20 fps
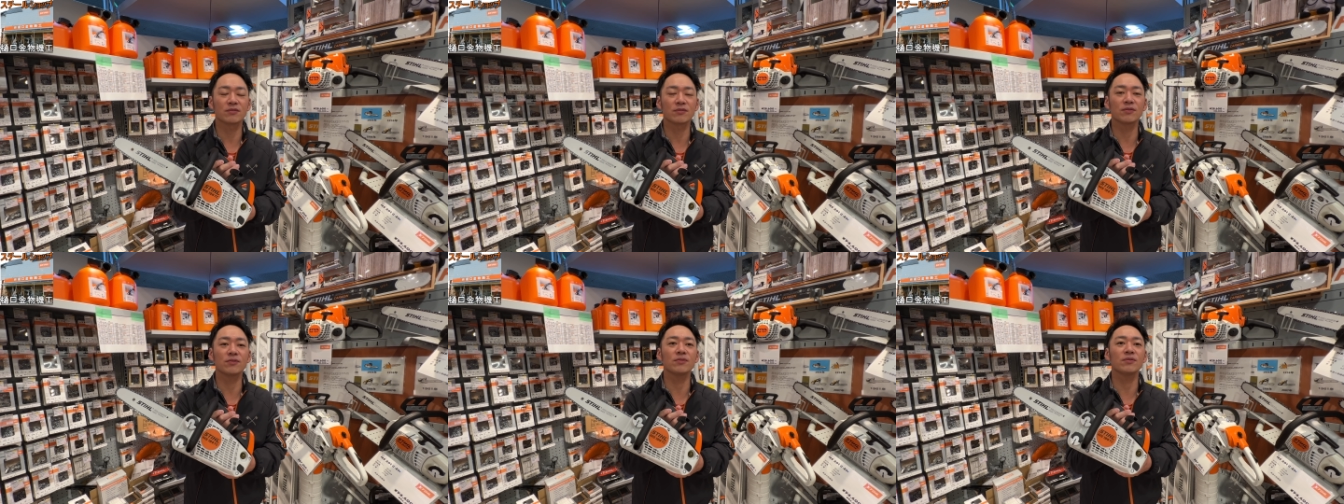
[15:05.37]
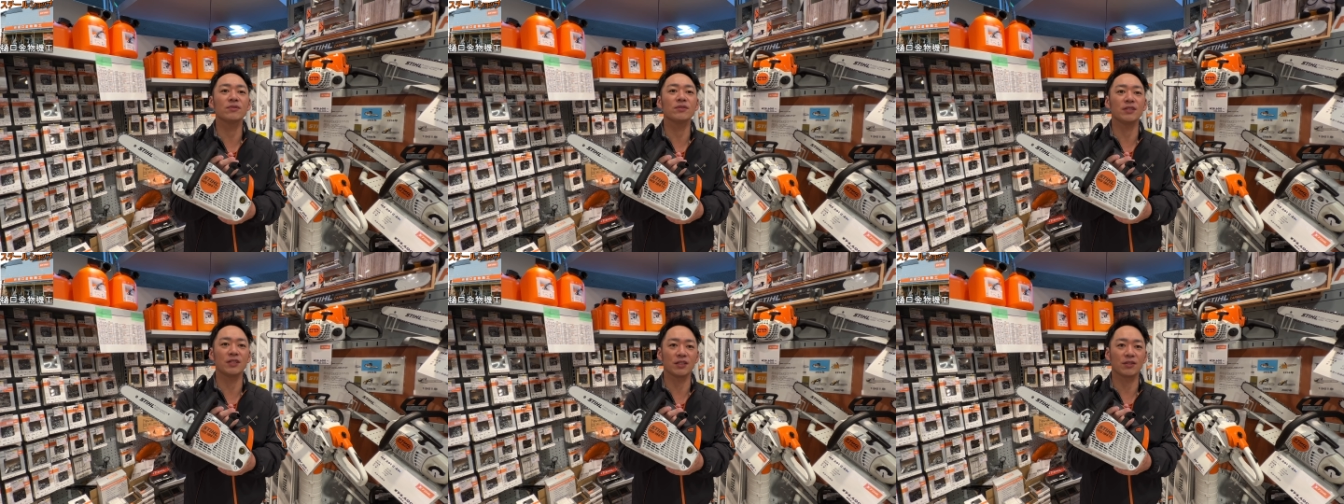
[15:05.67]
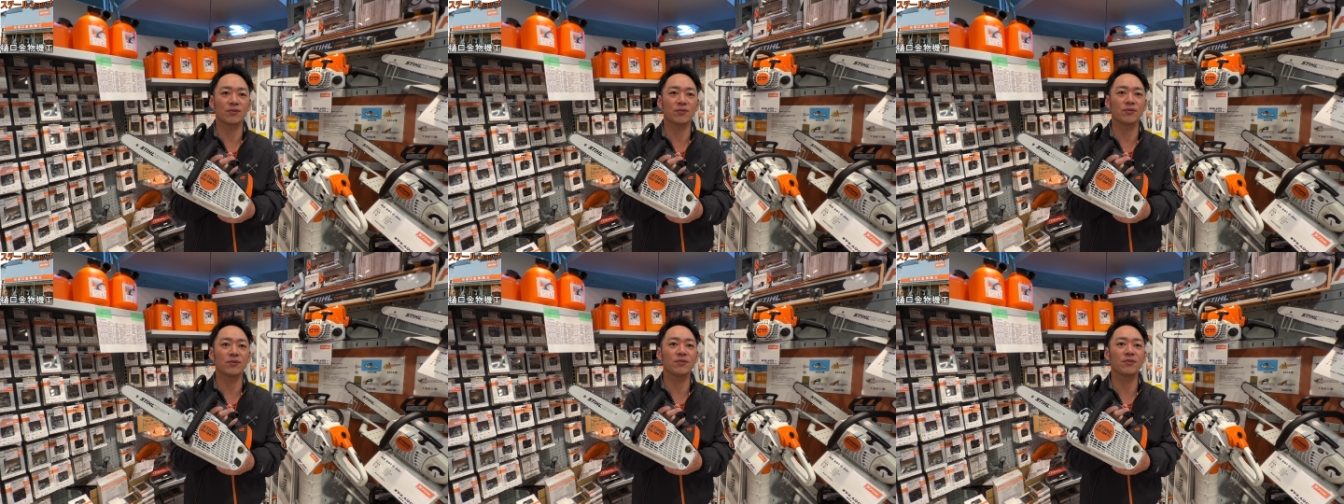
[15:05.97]
というふうに、
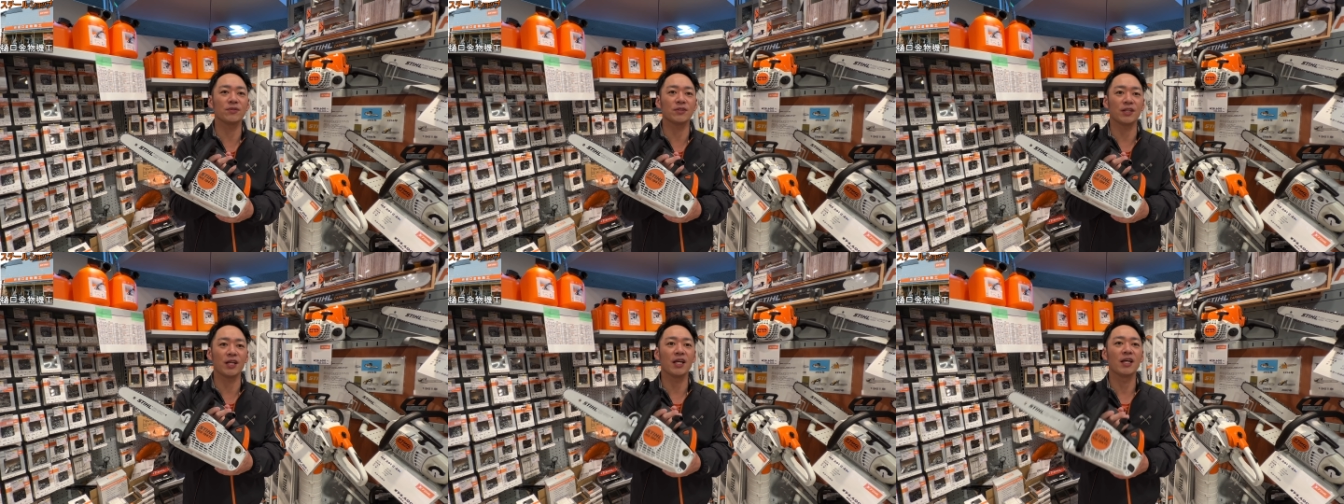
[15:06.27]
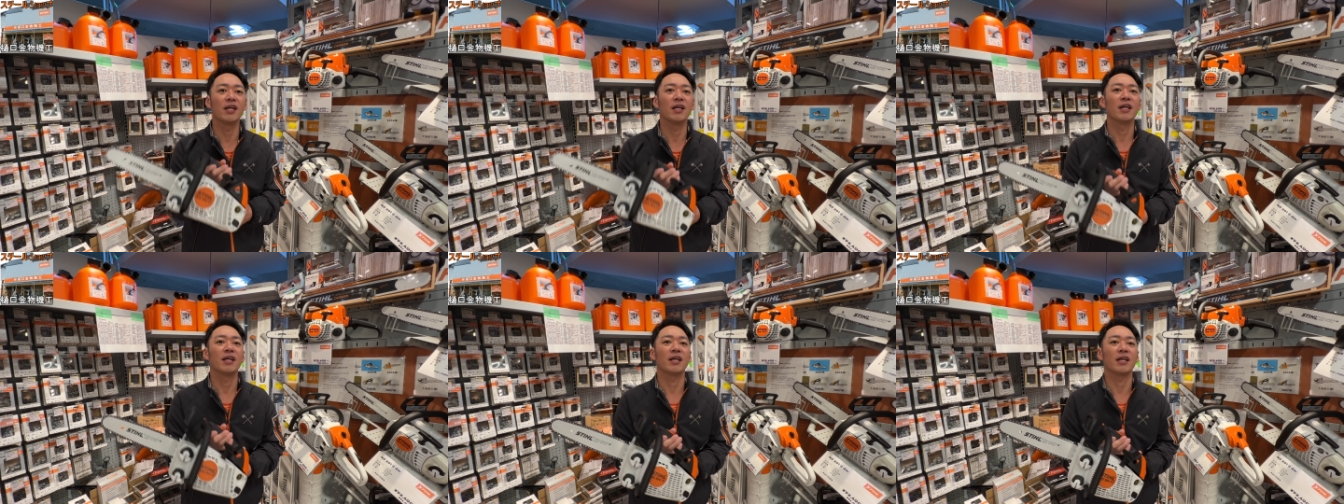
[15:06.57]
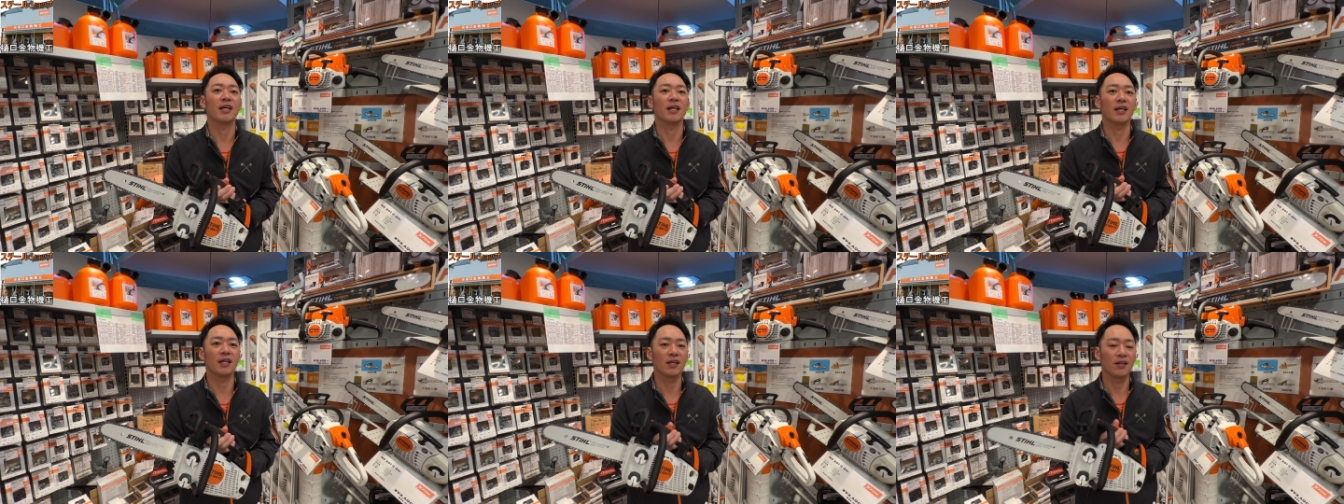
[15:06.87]
このようにね、
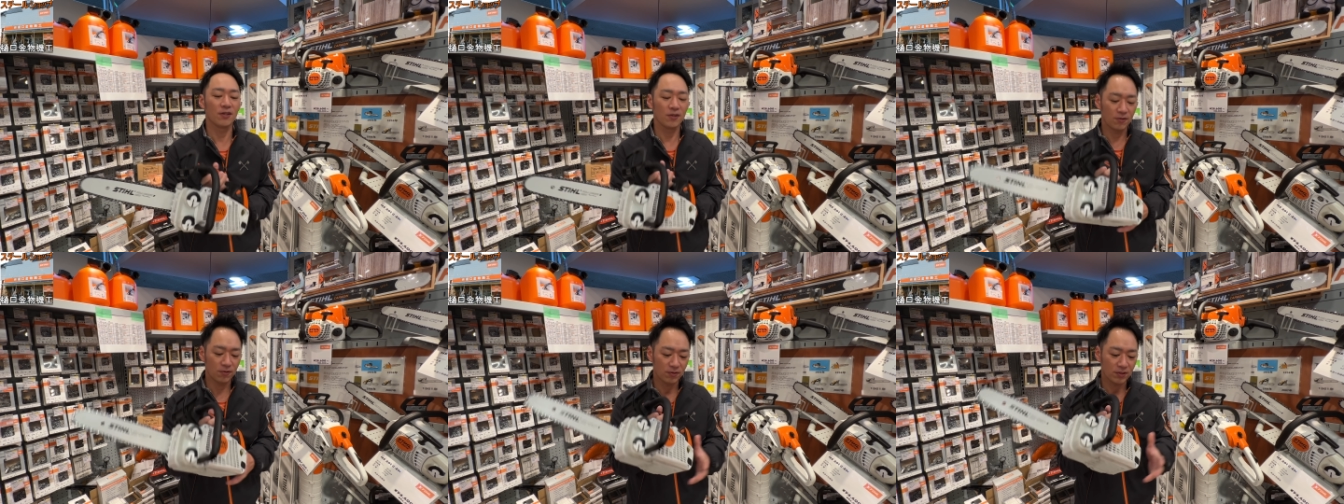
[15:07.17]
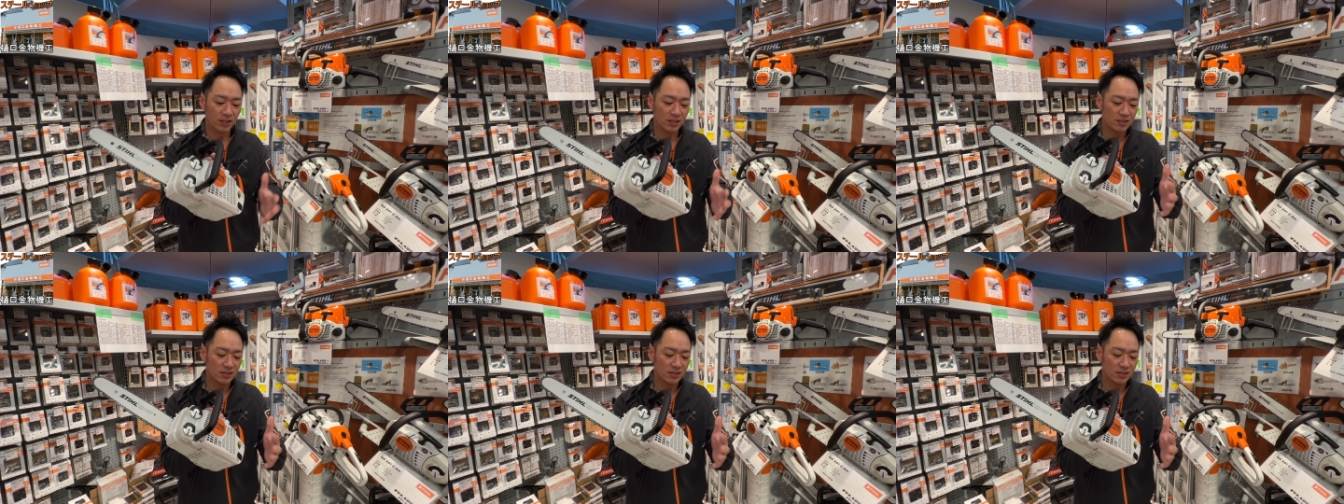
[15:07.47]
えー、